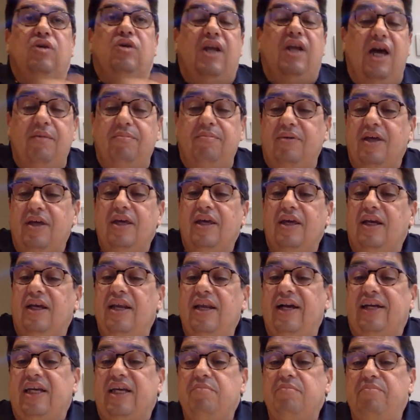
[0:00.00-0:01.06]
يلعب
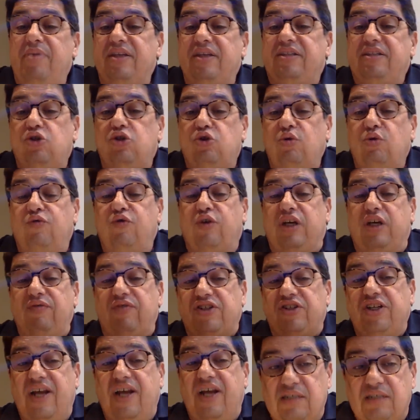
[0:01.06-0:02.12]
لكن بعد تيشوفوا
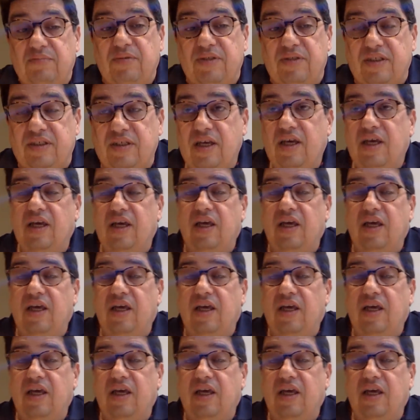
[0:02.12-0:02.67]
كيفاش انهزمت